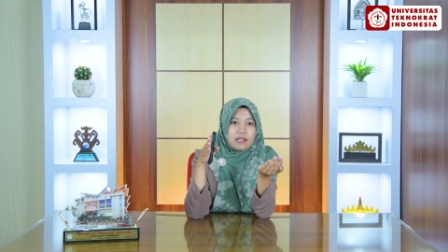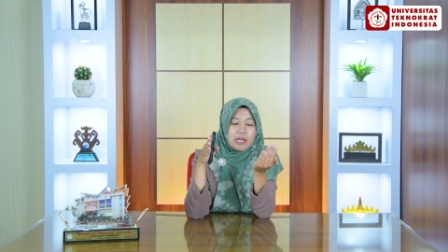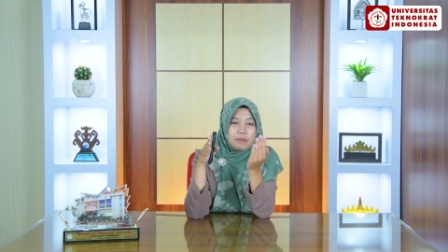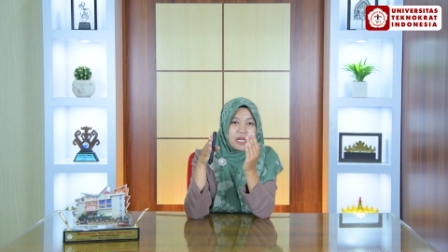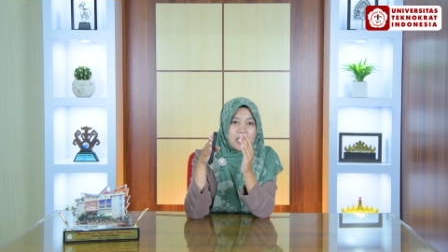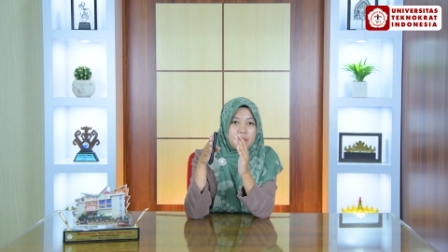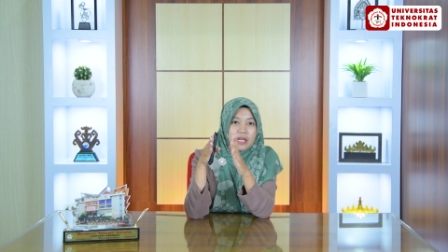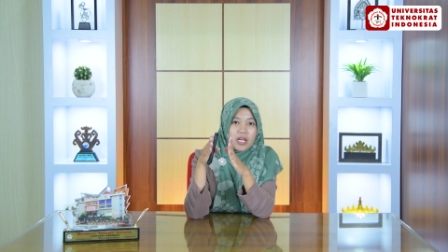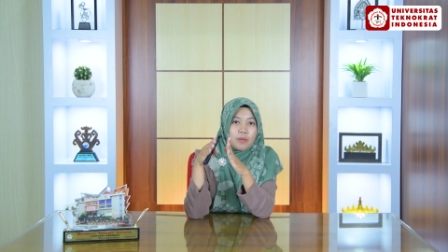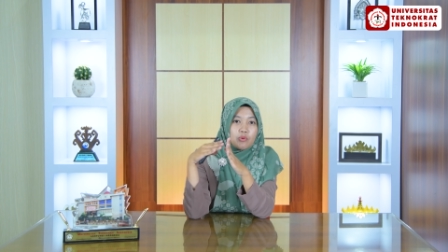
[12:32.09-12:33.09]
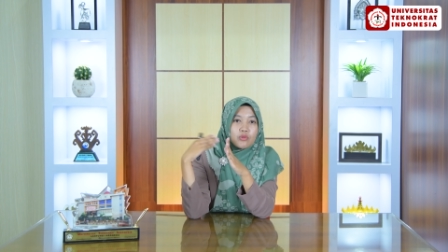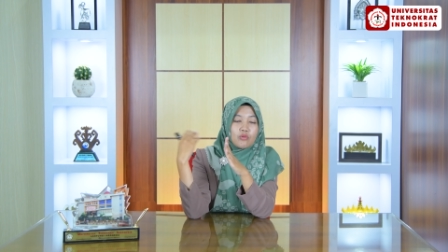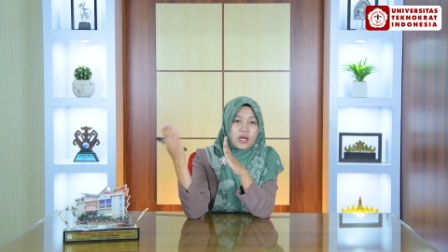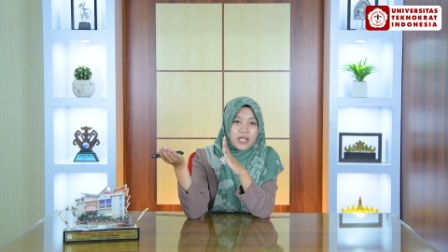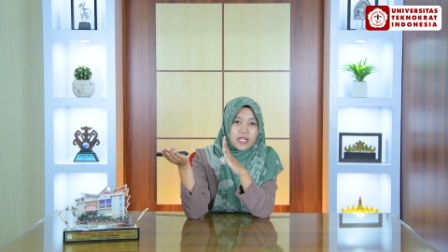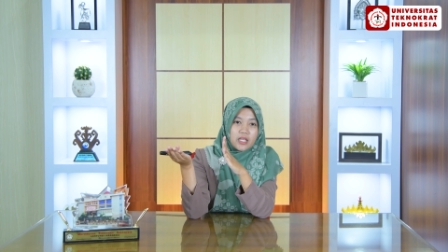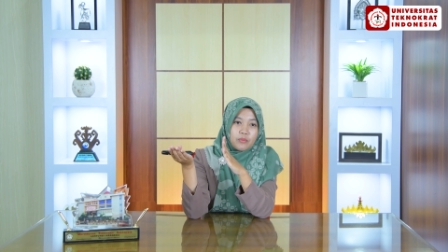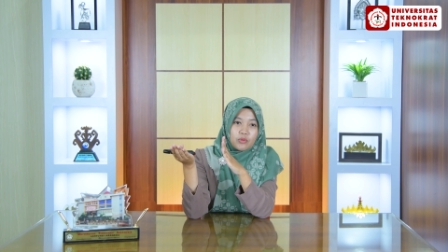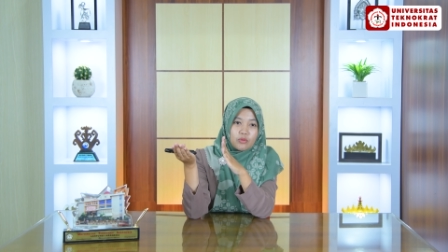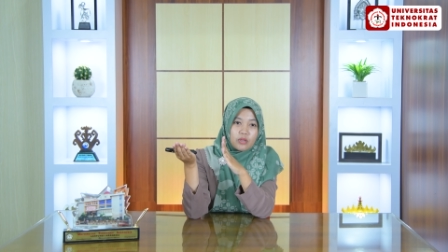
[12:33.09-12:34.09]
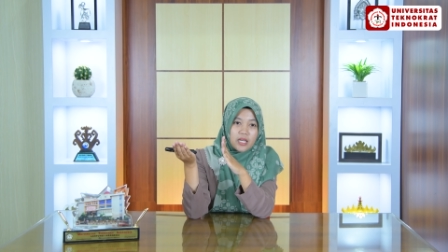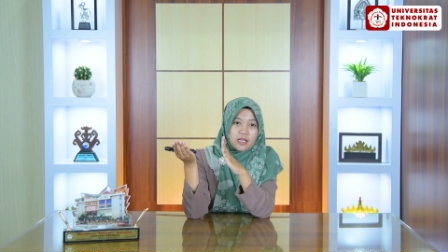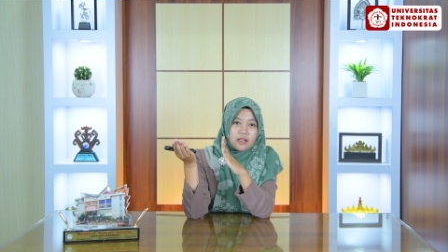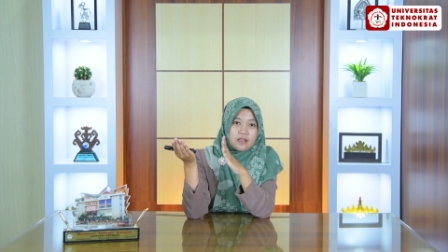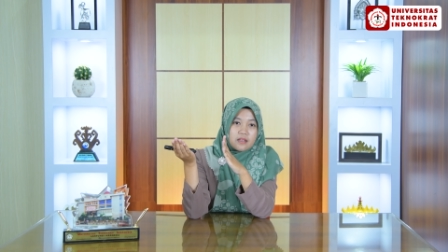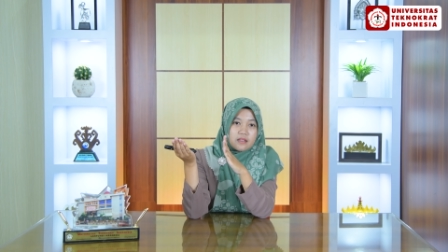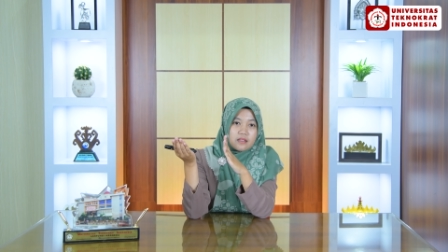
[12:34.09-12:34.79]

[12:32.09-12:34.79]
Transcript: dan bagaimana kebutuhan yang dibutuhkan